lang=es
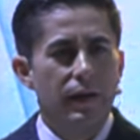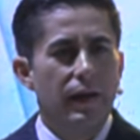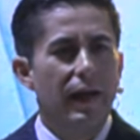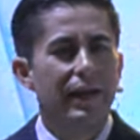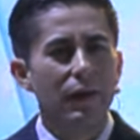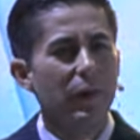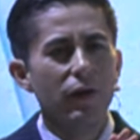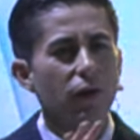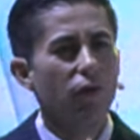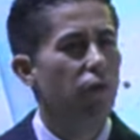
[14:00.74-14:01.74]
el camino
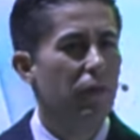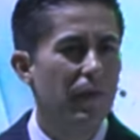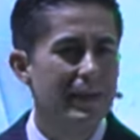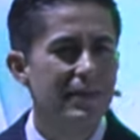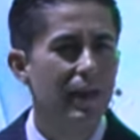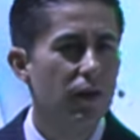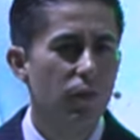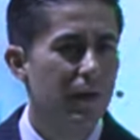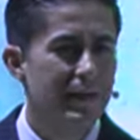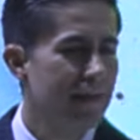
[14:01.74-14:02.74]
no fue fácil, no
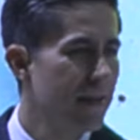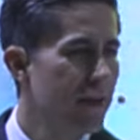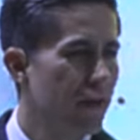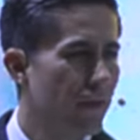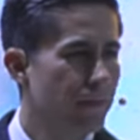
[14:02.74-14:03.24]
fue sencillo.